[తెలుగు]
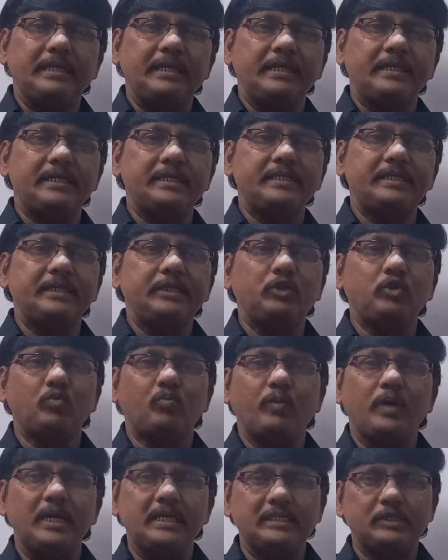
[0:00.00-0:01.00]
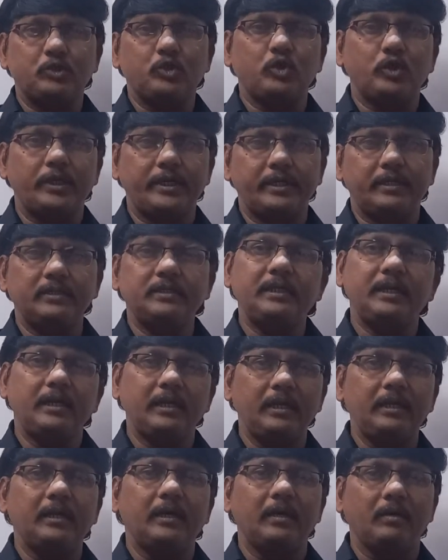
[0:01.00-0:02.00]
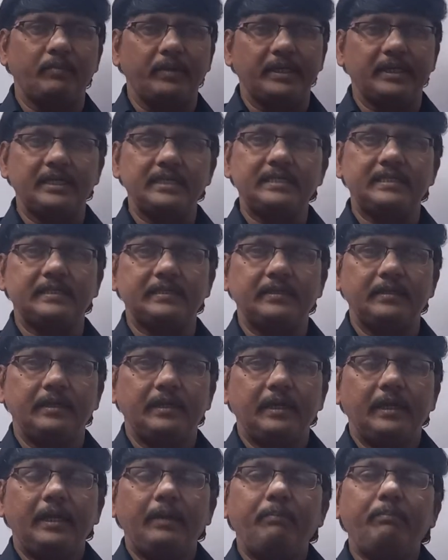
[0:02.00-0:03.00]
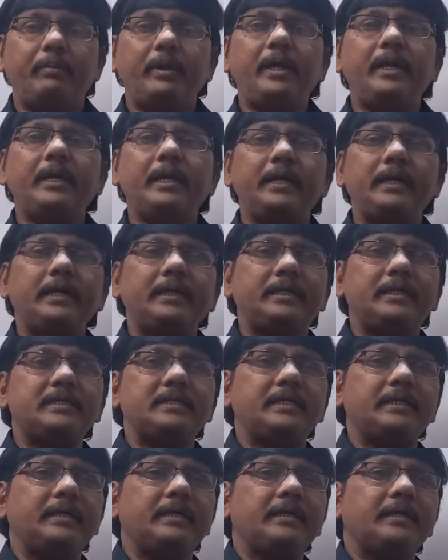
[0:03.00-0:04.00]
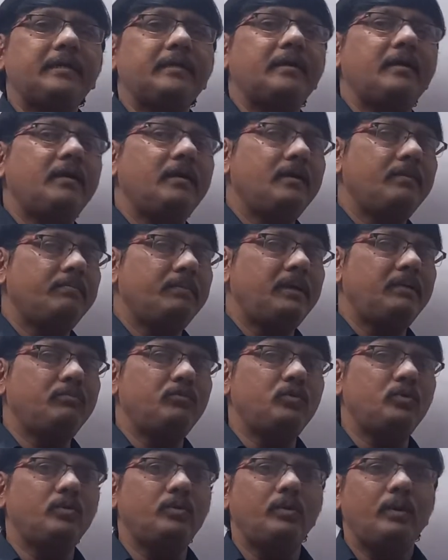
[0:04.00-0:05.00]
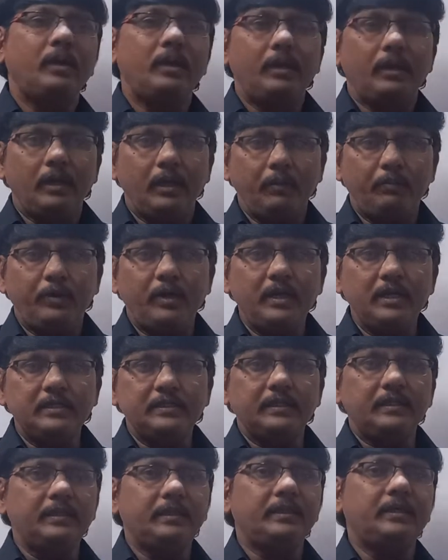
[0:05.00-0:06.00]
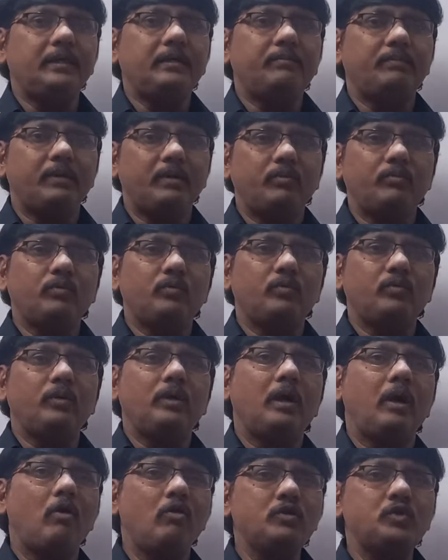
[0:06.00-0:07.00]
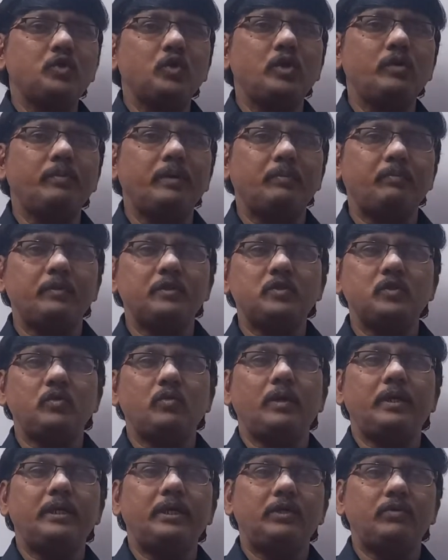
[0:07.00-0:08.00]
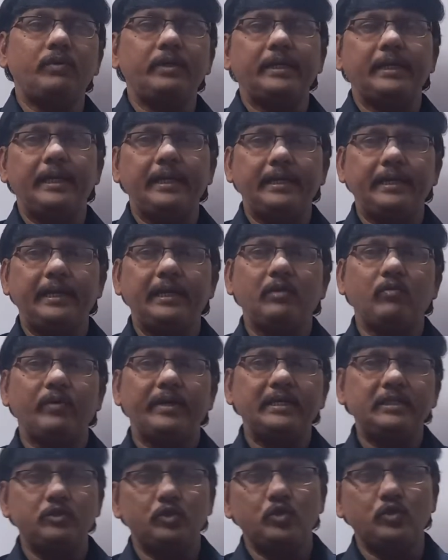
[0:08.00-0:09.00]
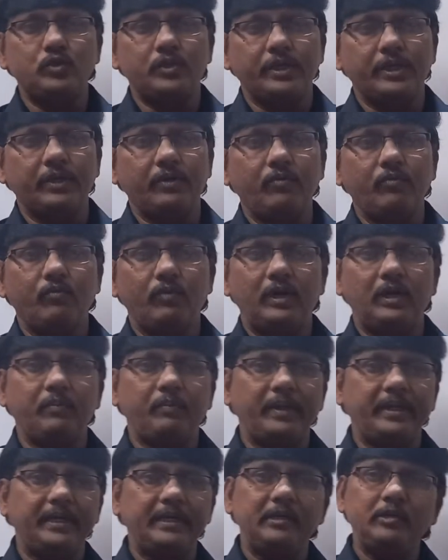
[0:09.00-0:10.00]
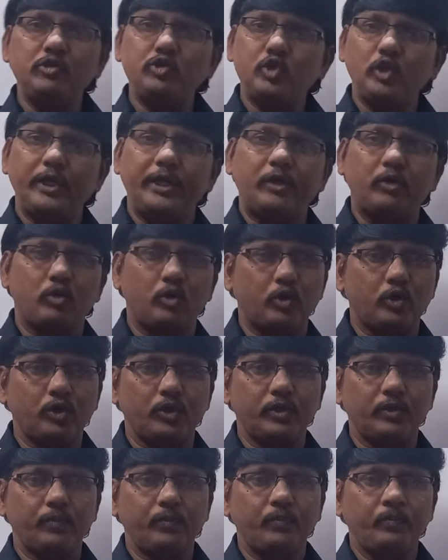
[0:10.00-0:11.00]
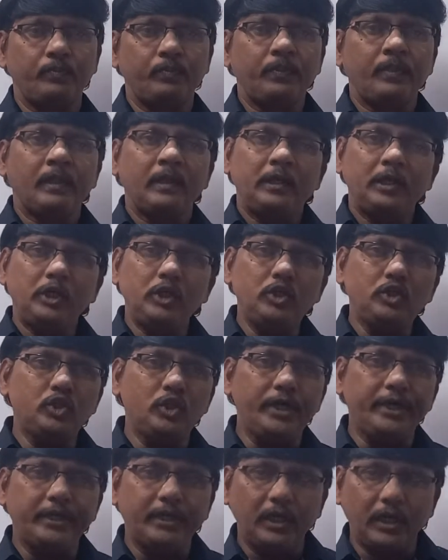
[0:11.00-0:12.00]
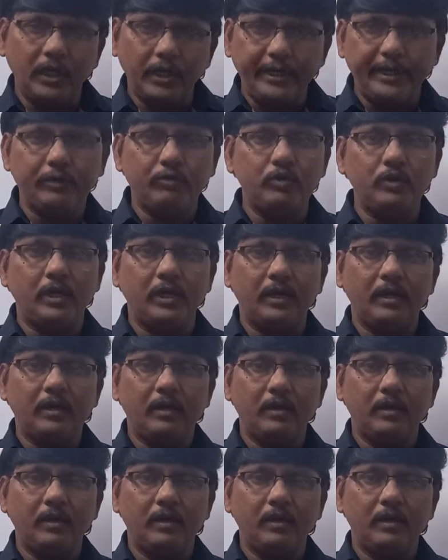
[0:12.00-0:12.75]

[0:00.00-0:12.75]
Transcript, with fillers: ఎలక్ట్రిసిటీ టు పాస్ త్రూ దట్ జనరలీ ఆల్ మెటల్స్ బేర్ కండక్టర్స్ అంటే కనుక మనము ఎప్పుడైనా సరే మనము హౌస్ హోల్డ్ పర్పస్లో వాడేటువంటి ఎలక్ట్రిక్ వైర్స్ చూస్తే వాటిపైన ఇన్సులేటర్ ఉంటుంది ఇన్సులేటర్ లేకుండా